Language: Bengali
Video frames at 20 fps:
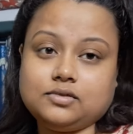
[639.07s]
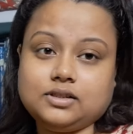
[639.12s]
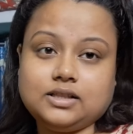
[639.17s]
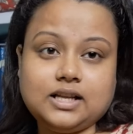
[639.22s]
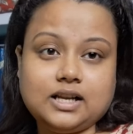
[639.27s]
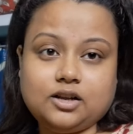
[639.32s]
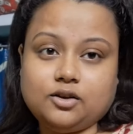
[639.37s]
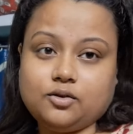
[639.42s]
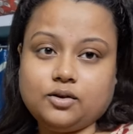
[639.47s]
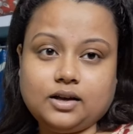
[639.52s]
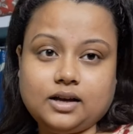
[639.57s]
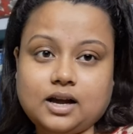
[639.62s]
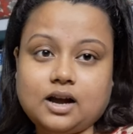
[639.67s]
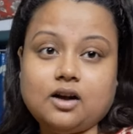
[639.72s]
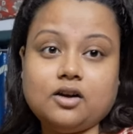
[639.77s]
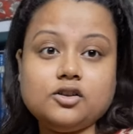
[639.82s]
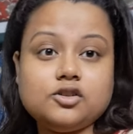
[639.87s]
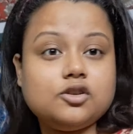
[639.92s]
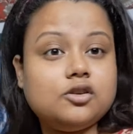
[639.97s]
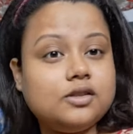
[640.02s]
দেরি করে
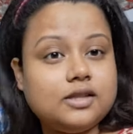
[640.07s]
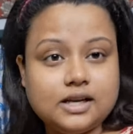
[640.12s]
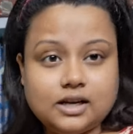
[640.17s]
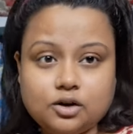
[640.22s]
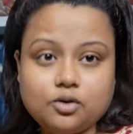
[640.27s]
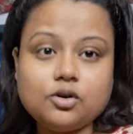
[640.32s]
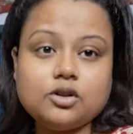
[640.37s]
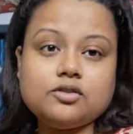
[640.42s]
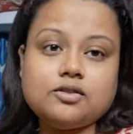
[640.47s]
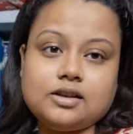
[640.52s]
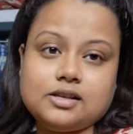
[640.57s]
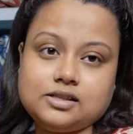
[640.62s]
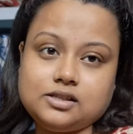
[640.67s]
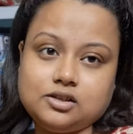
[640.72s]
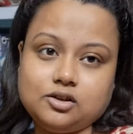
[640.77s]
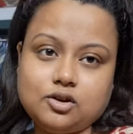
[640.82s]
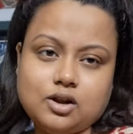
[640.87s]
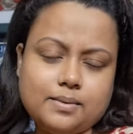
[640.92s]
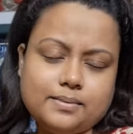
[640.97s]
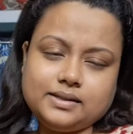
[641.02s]
খাওয়া হয়েছিল দেরি করে তো
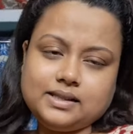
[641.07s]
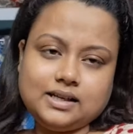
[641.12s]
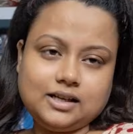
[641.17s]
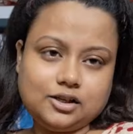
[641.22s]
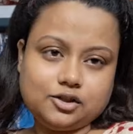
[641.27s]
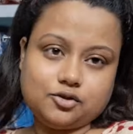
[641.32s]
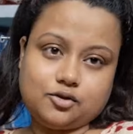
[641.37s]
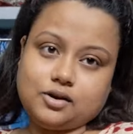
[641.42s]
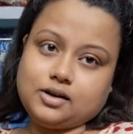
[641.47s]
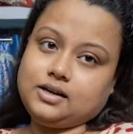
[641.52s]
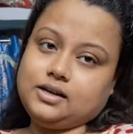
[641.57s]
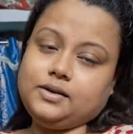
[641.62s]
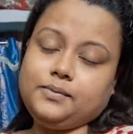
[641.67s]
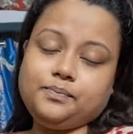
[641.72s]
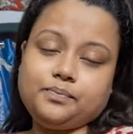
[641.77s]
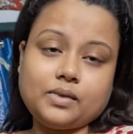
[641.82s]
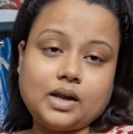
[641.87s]
এসেছিলো আমাদের কিছু হয়নি